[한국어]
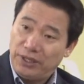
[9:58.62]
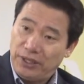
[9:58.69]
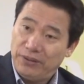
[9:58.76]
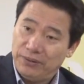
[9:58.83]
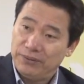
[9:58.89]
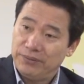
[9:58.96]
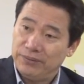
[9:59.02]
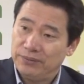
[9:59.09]
이게.
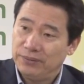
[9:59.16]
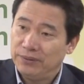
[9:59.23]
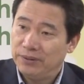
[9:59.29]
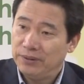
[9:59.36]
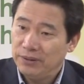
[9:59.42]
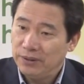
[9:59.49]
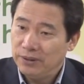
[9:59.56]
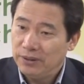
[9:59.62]

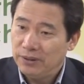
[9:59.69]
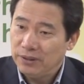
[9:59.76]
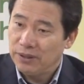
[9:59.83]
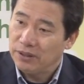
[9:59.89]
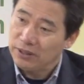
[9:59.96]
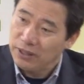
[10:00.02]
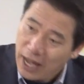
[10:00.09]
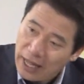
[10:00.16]

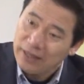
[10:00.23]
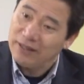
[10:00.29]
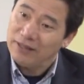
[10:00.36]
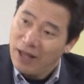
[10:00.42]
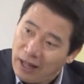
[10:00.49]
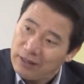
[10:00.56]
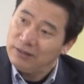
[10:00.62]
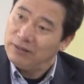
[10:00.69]
그래서 한,
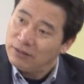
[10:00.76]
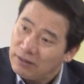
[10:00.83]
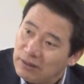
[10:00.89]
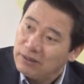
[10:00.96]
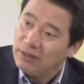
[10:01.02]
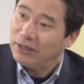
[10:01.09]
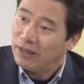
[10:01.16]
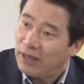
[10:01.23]
한 쓰는
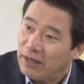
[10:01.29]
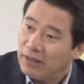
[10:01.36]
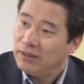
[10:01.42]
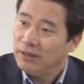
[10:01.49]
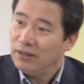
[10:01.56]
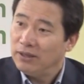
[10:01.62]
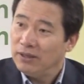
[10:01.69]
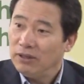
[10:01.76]
거예요, 이게.
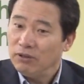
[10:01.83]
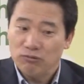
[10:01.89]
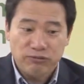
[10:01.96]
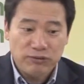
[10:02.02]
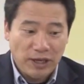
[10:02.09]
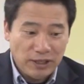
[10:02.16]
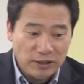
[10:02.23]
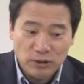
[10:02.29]

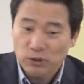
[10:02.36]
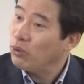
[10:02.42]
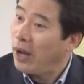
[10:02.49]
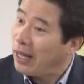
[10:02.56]
구장에서는 또